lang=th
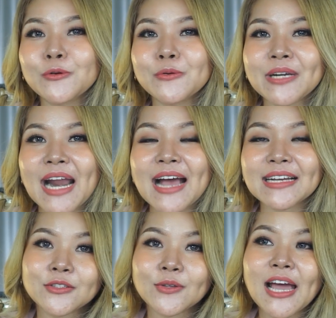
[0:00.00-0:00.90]
ณรัก
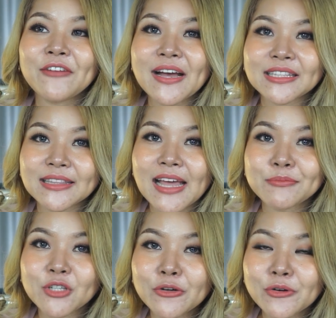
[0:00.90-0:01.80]
สุดท้ายฝากติดตาม
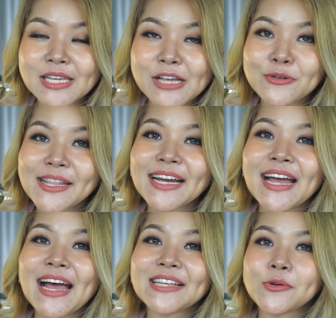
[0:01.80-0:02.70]
ช่องกรูเช็คด้วยนะ
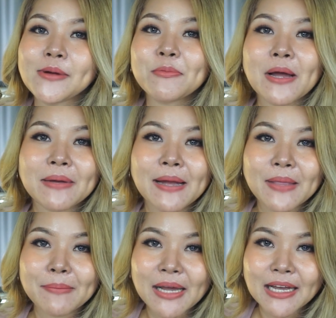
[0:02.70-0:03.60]
คะสุขภาพความงาม
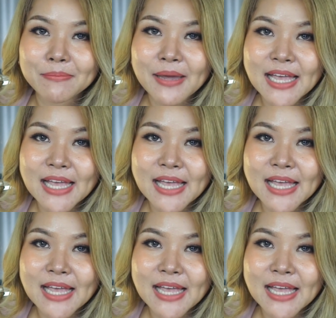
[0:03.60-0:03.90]
ตามหลักการแพ